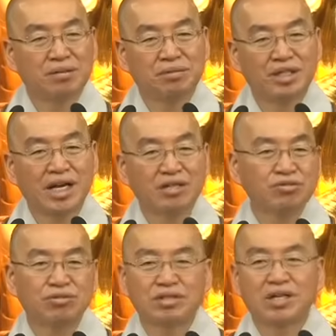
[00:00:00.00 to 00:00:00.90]
뭐
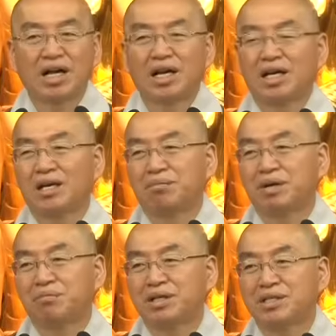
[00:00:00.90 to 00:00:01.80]
향수 그거 하나에 막
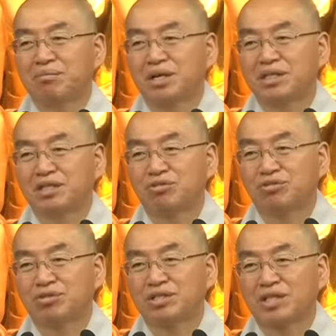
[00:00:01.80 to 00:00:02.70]
뭐 몇십만 씩
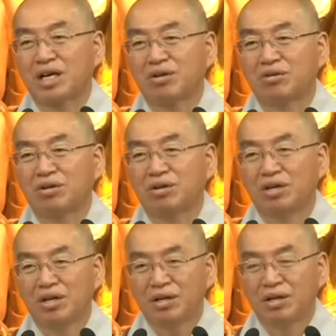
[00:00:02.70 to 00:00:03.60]
주고 사고
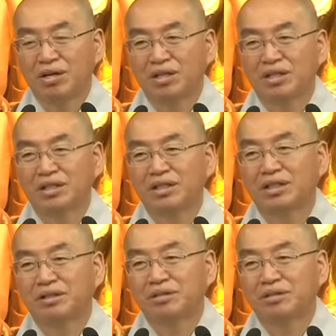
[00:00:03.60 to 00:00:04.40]
어?